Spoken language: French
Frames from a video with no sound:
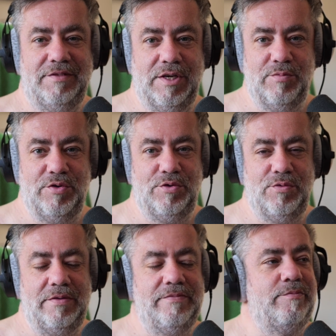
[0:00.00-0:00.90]
comme je
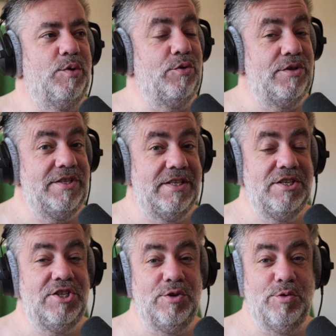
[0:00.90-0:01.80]
suis. Pendant des
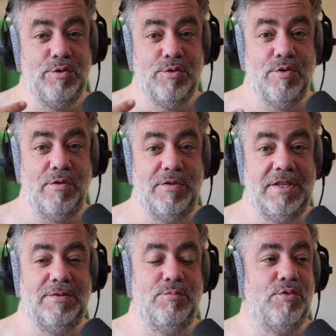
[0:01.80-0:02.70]
années, j'ai cru que, en
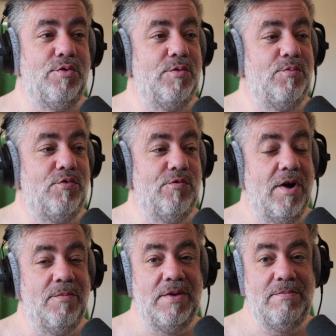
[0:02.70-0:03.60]
fait, pour
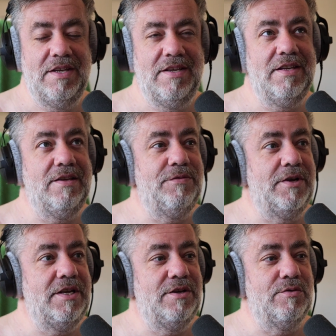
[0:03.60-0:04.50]
pouvoir m'aimer, il
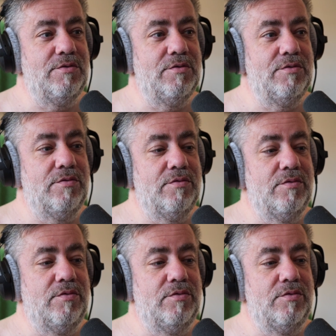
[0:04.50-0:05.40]
fallait
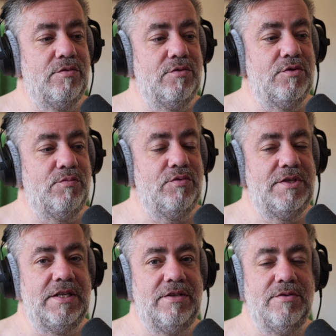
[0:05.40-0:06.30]
que je
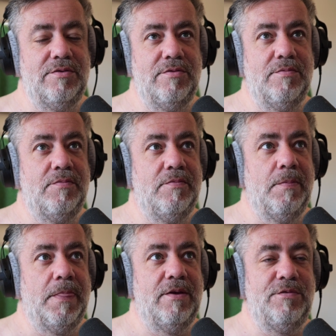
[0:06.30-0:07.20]
puisse être euh,
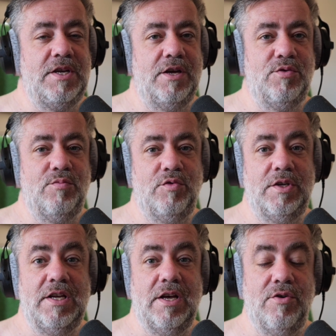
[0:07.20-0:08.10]
fier de
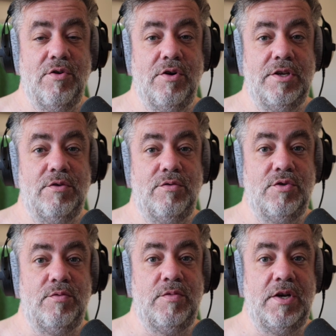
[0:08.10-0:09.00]
montrer un corps qui
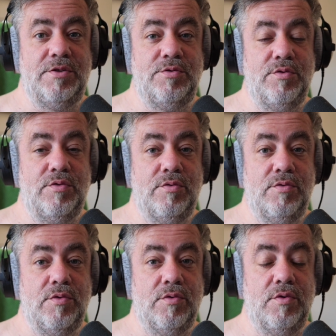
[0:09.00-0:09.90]
ressemble à ce que
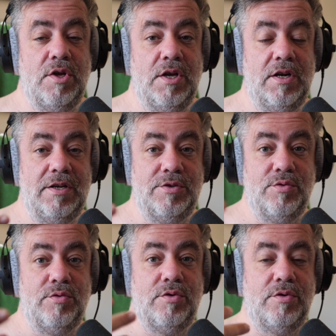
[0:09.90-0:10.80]
euh,
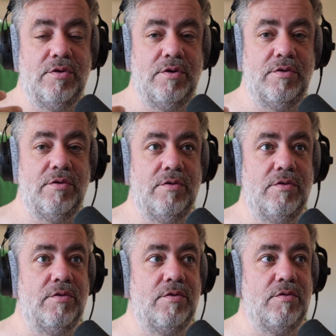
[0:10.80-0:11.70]
les autres,
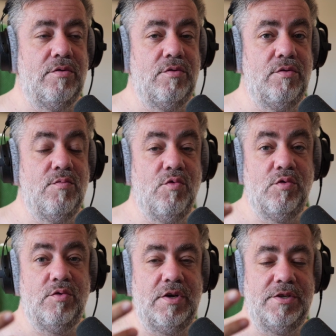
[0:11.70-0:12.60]
le
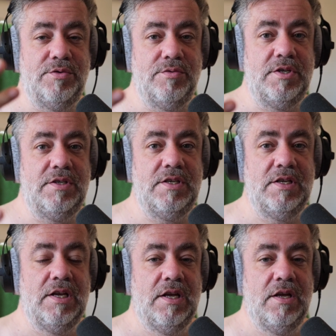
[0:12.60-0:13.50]
monde, la société